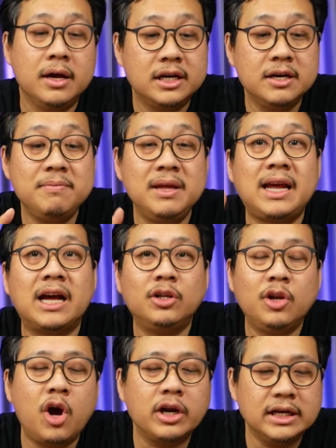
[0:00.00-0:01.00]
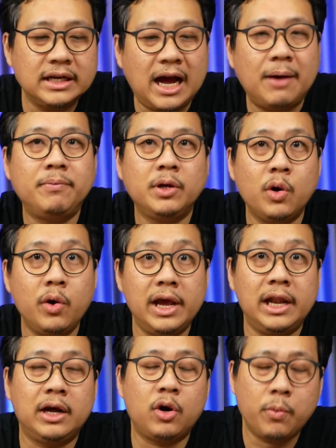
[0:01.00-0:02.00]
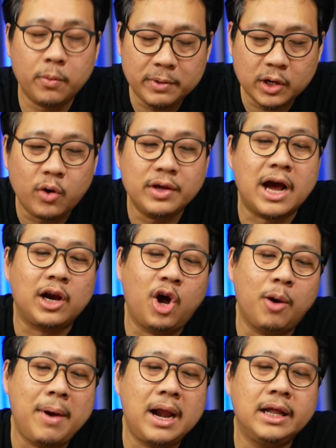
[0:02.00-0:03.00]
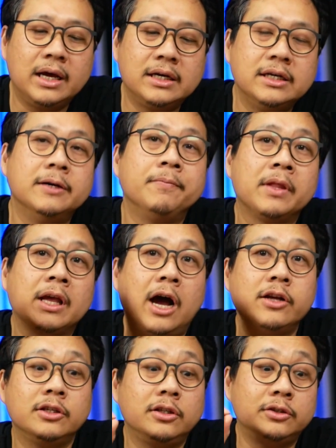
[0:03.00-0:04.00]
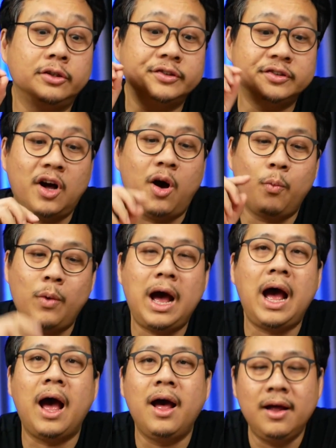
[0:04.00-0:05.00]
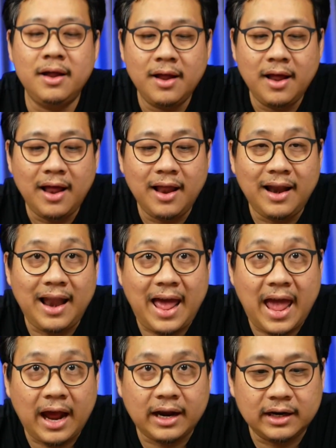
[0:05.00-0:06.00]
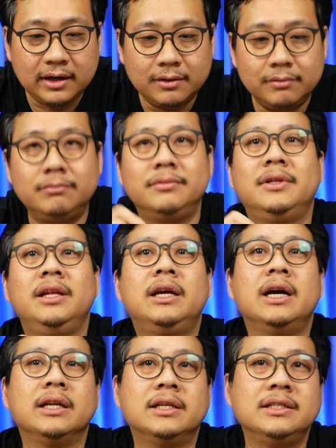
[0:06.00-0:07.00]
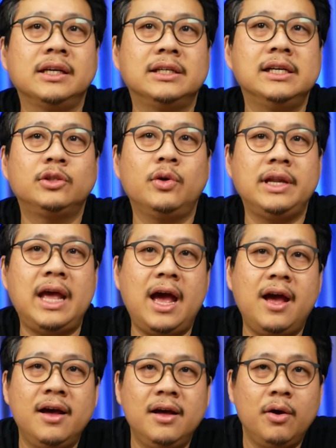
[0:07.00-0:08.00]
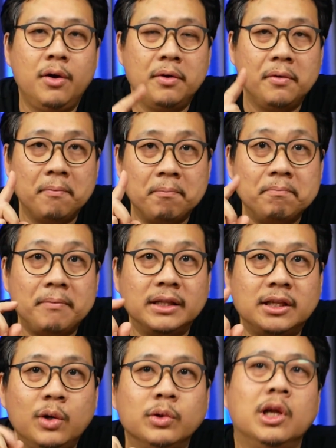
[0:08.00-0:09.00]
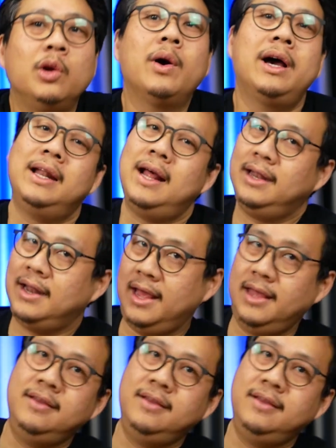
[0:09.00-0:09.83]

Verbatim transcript: คือมีการทดลองหนึ่งครับพี่โก้เห็นแล้วก็พี่โก้อยากลองมากเลยก็คือเขาจะทดสอบว่าแรงที่เกิดขึ้นจากเครื่องตัวเนี้ยมันทะลุทะลวงขนาดไหน